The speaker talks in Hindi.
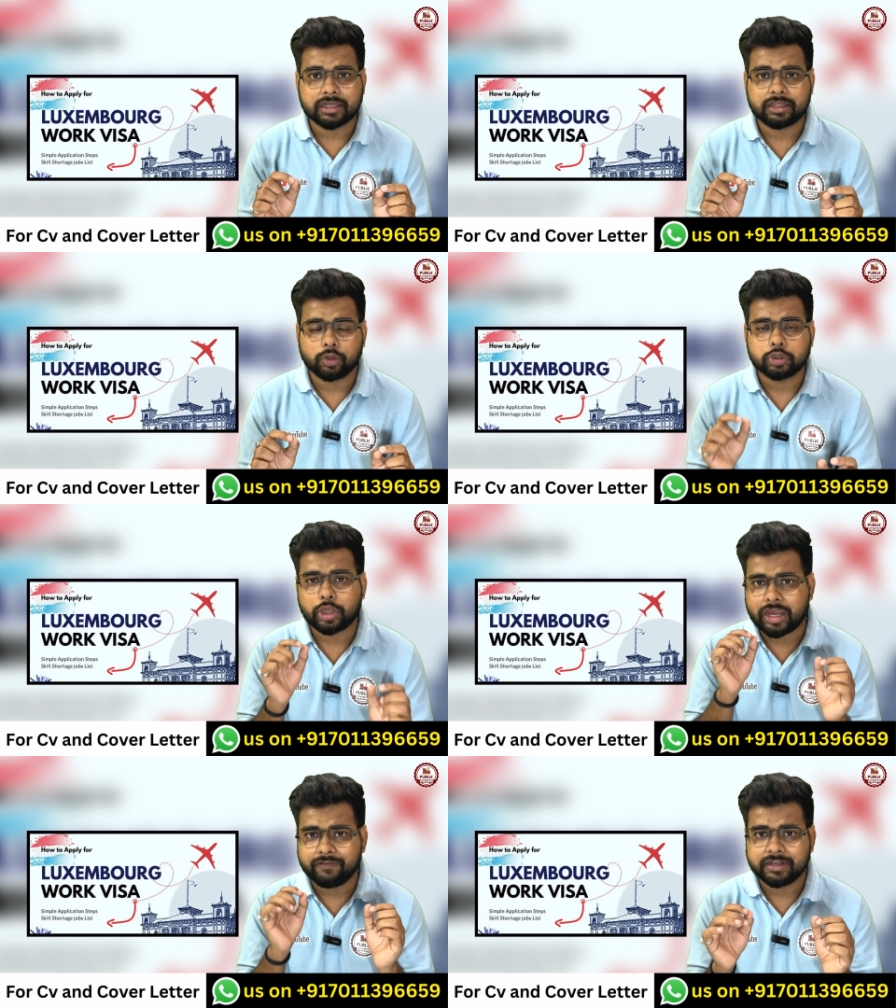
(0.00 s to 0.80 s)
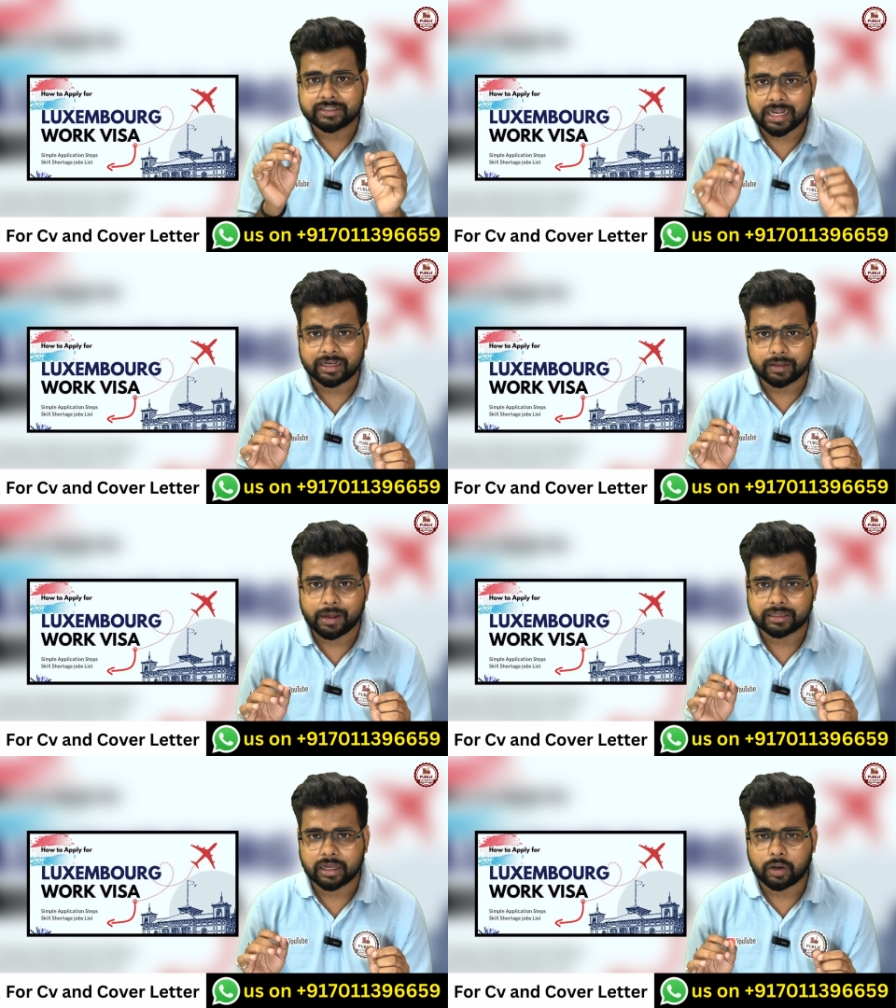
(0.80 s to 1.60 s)
सकती है दोस्तों एवरेज सैलरी की
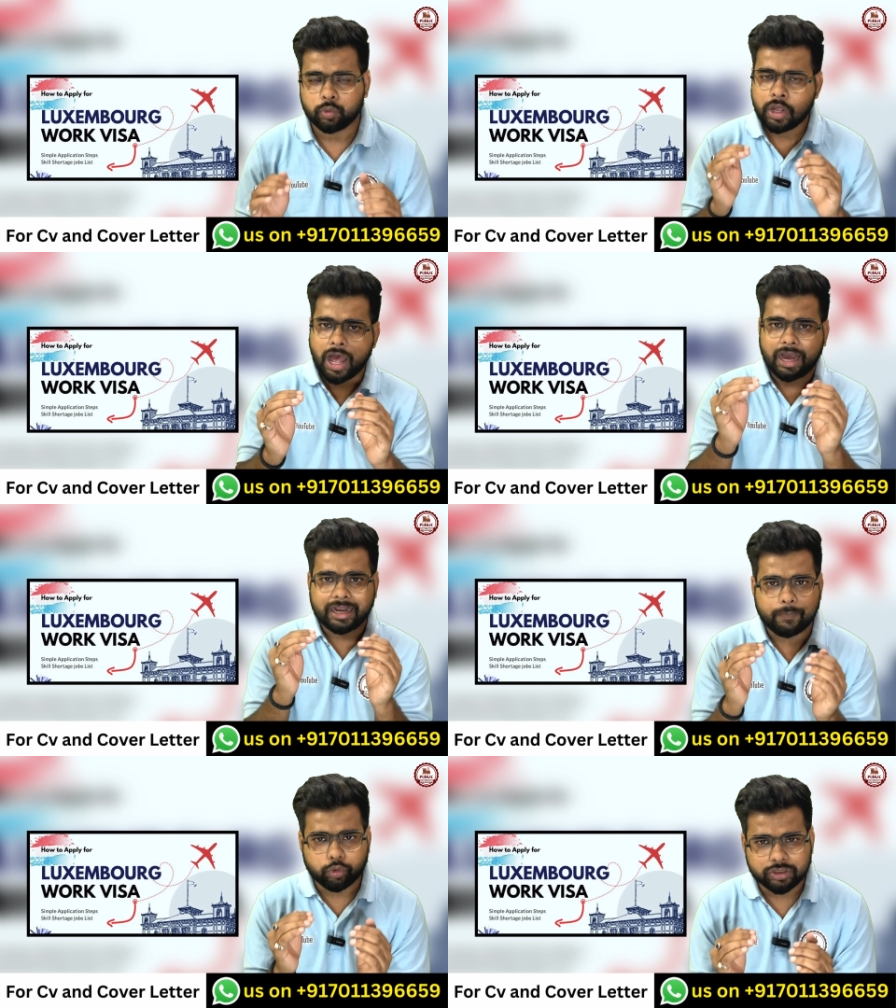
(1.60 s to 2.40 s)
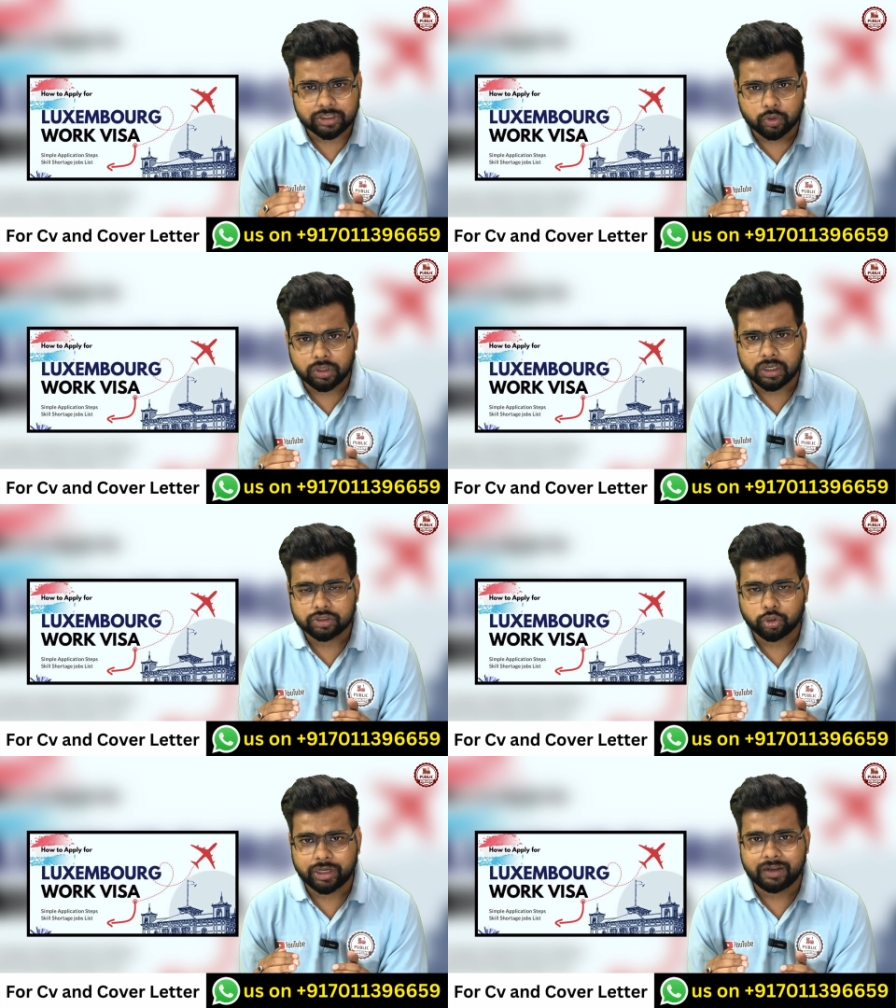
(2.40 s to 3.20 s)
बात कर रहा हूं अगर आप थोड़ी सी
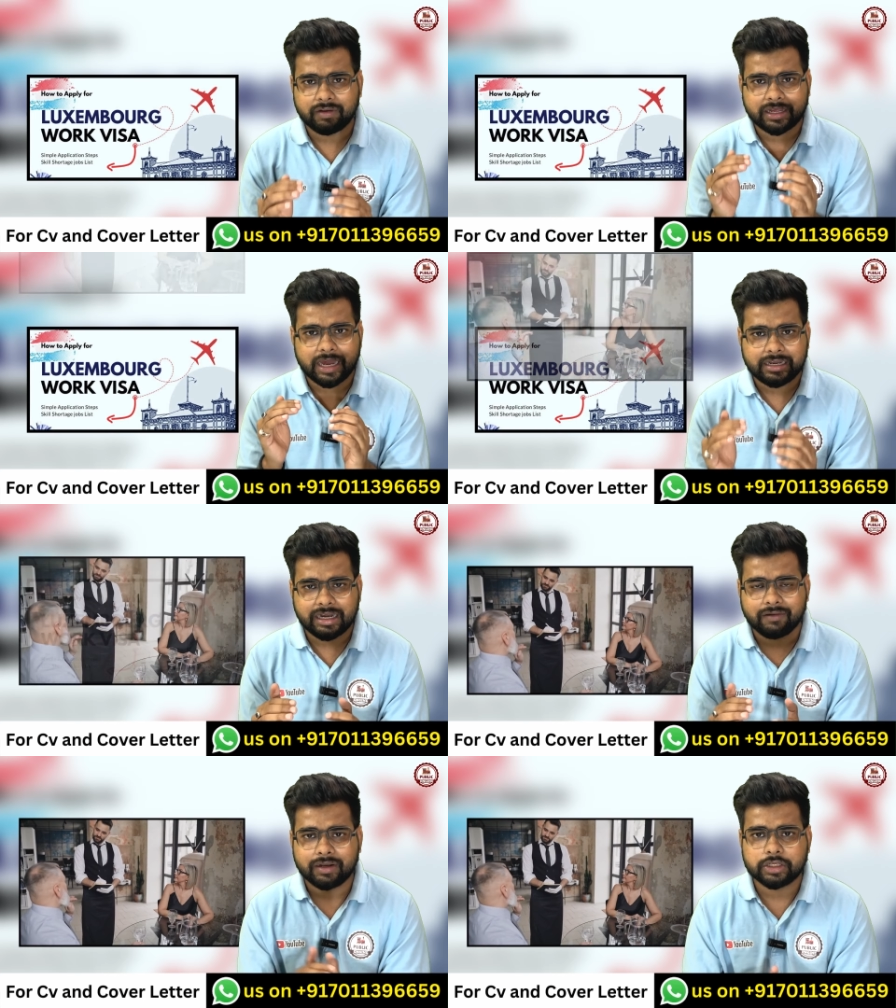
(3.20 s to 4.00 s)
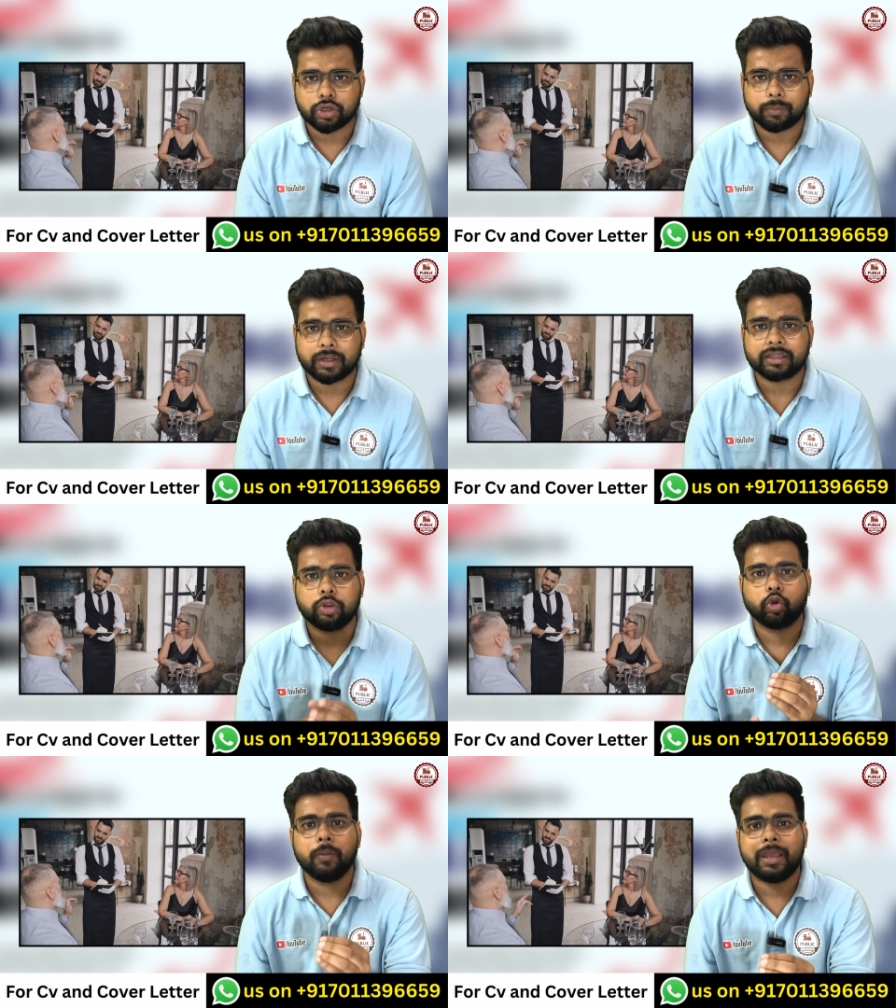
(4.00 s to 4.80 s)
छोटी लेवल की एंट्री लेवल की जॉब करते हैं
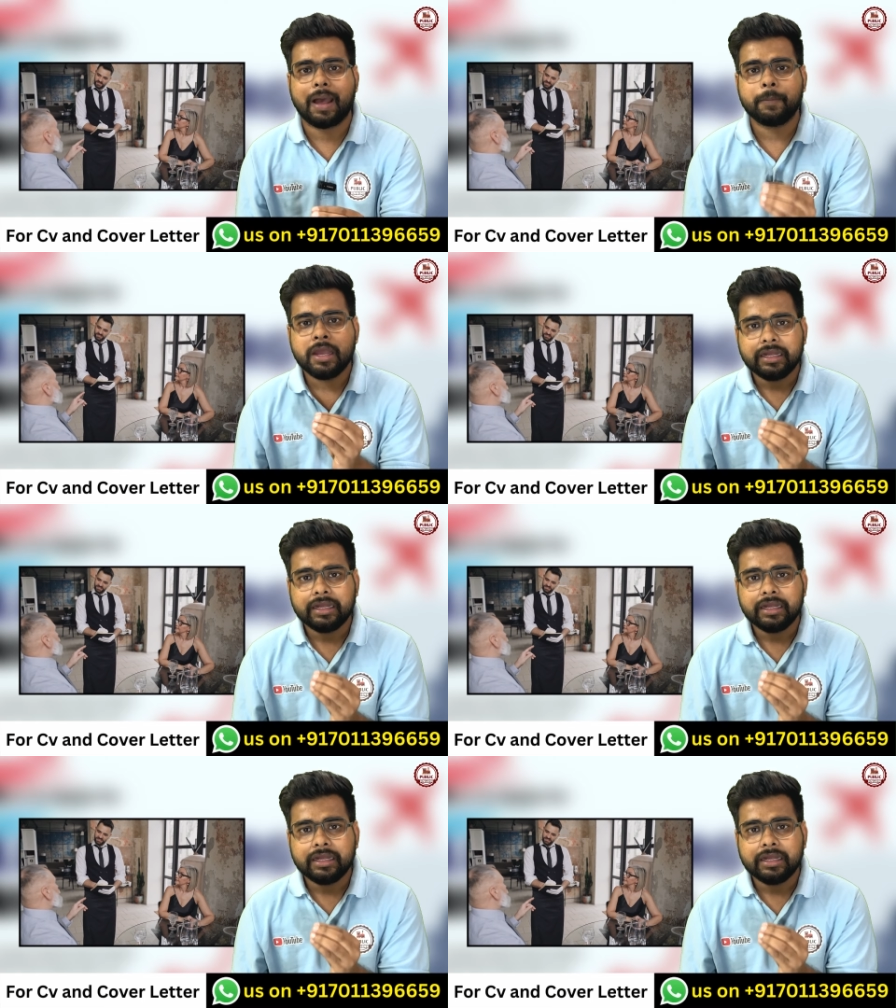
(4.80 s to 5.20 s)
तो भी आप